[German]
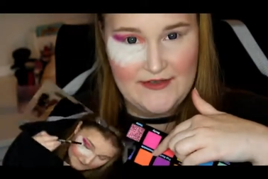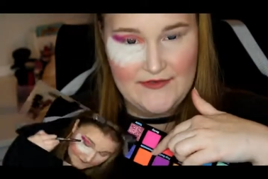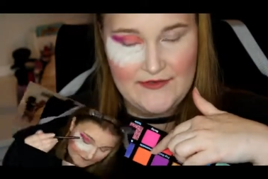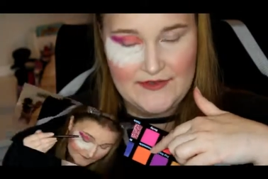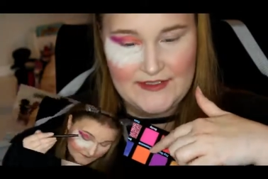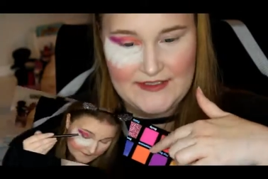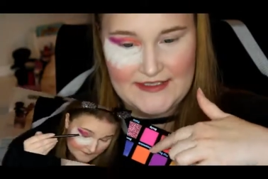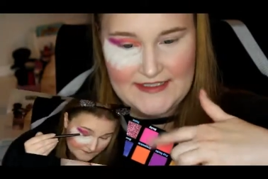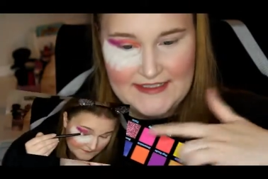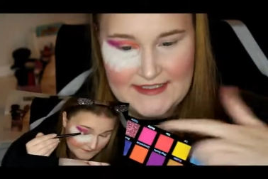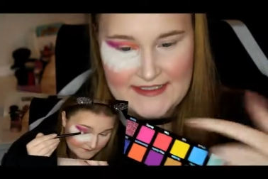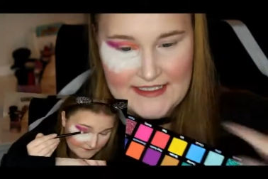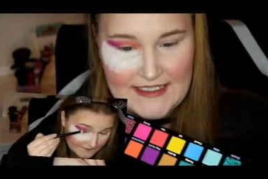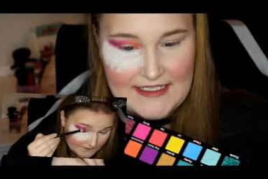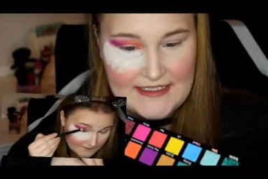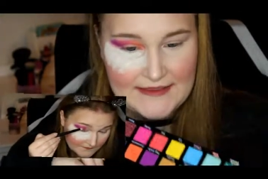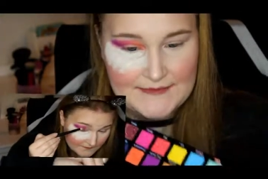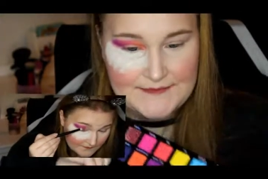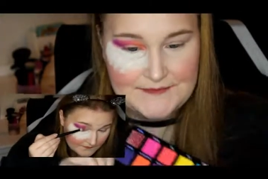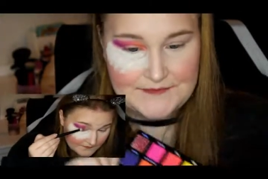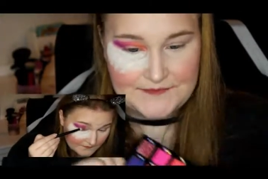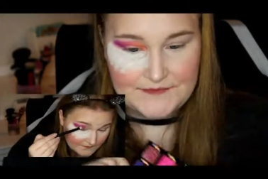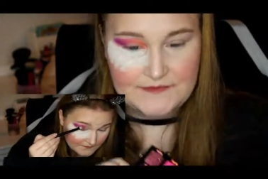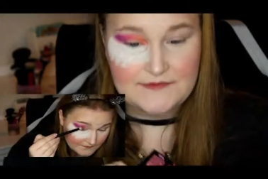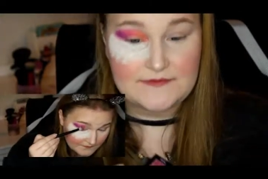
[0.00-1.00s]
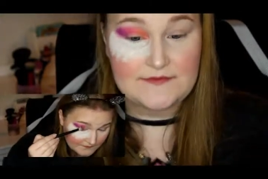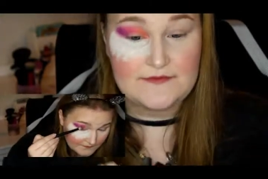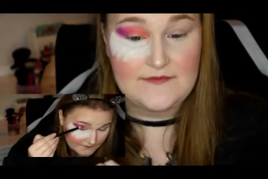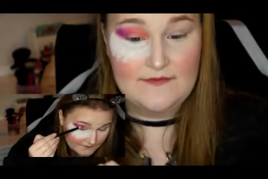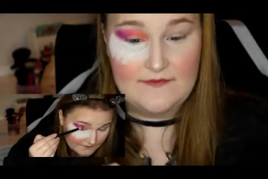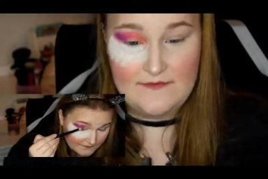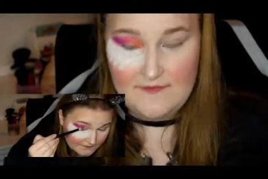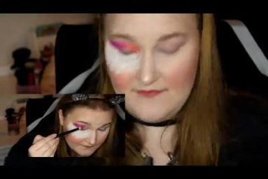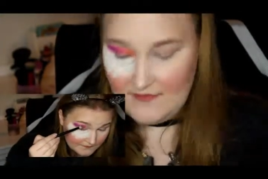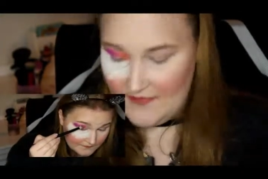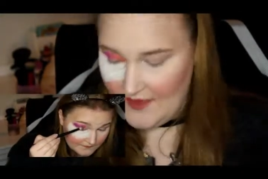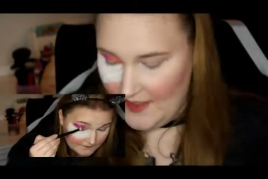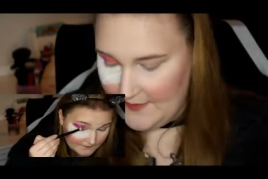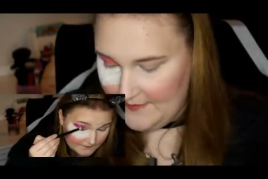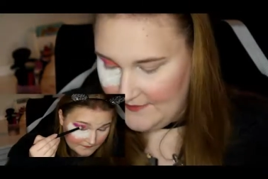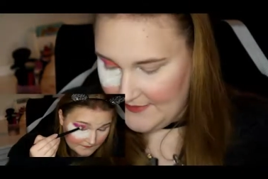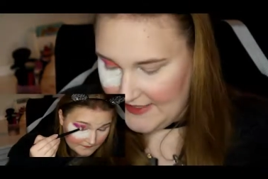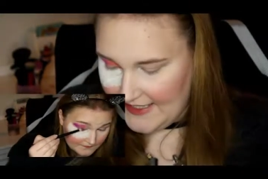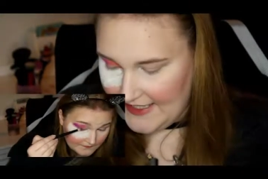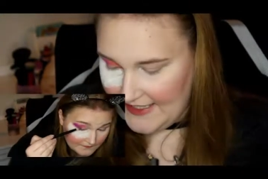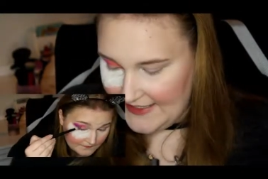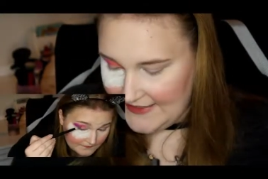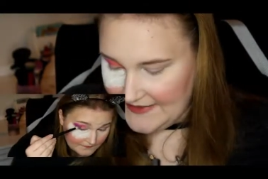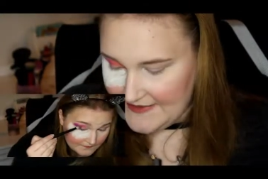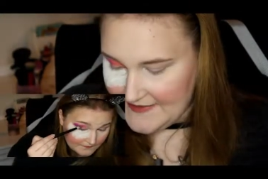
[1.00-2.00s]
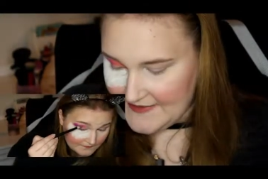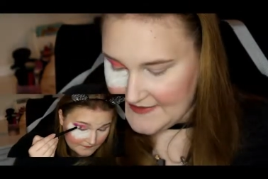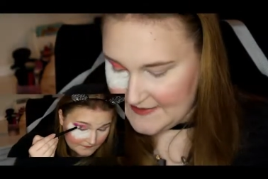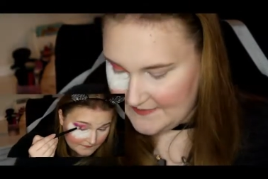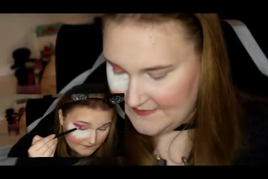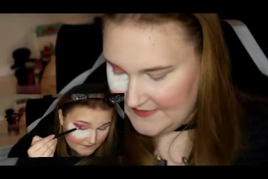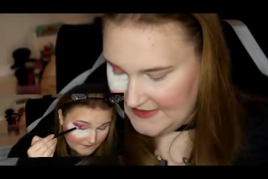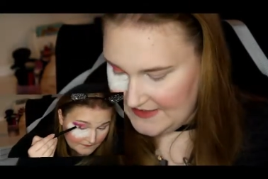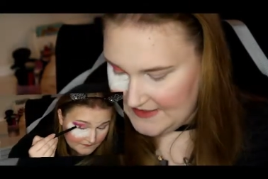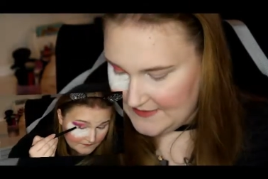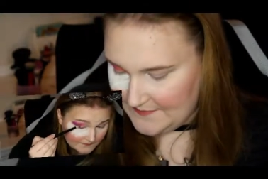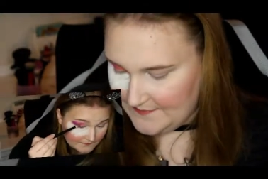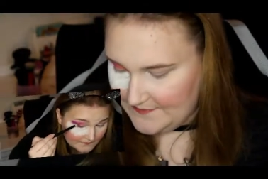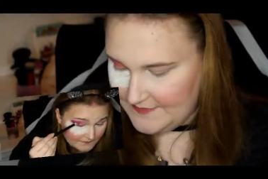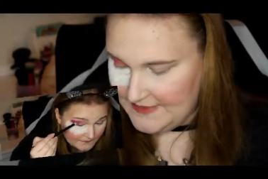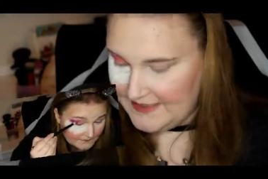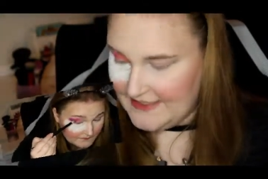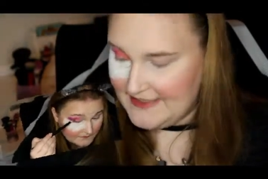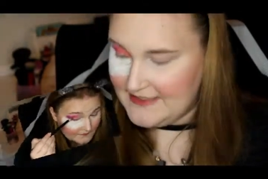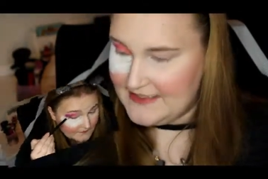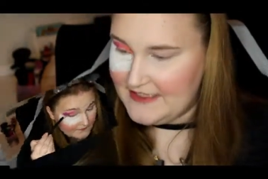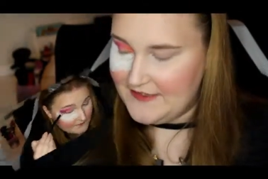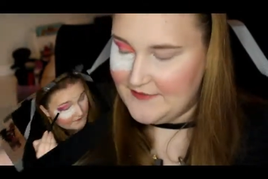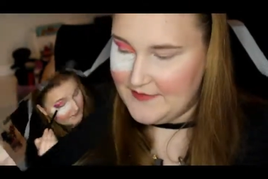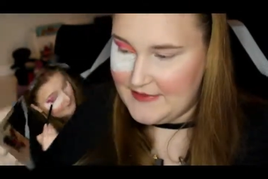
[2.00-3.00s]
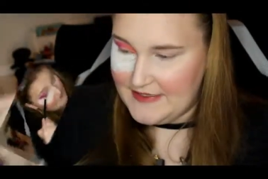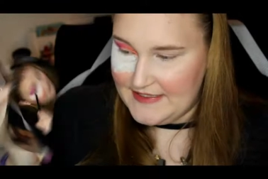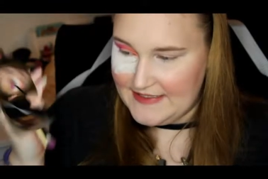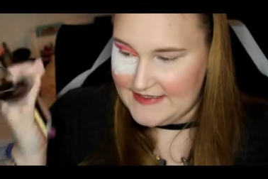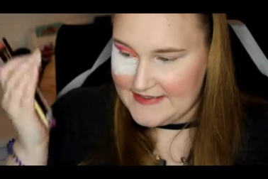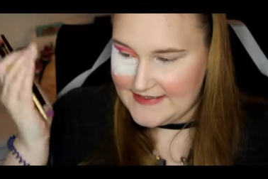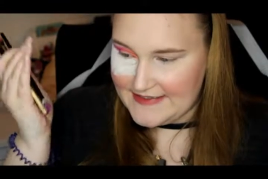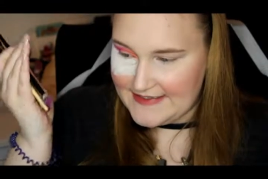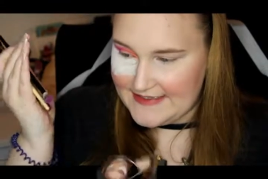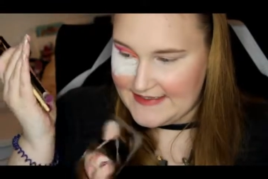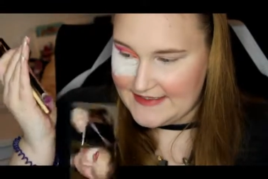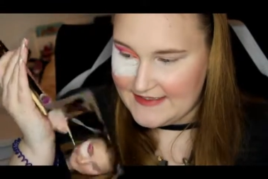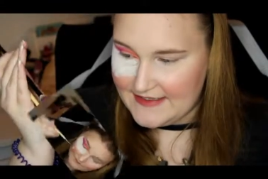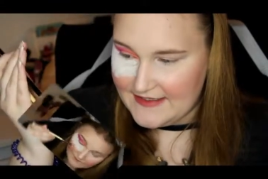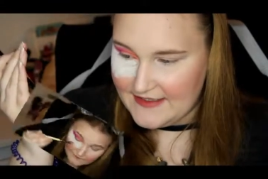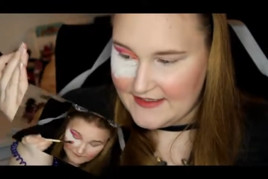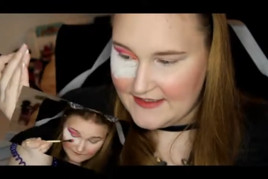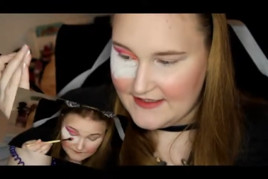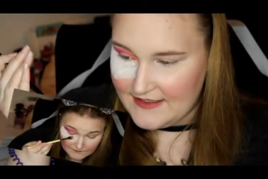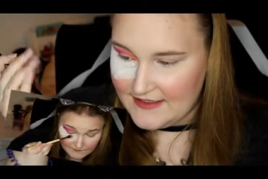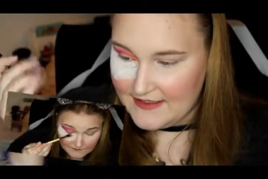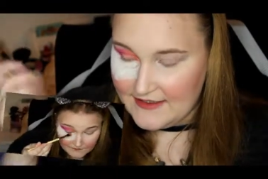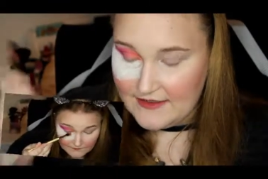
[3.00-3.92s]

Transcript: aufgetragen. Alles mit Blenderpinseln.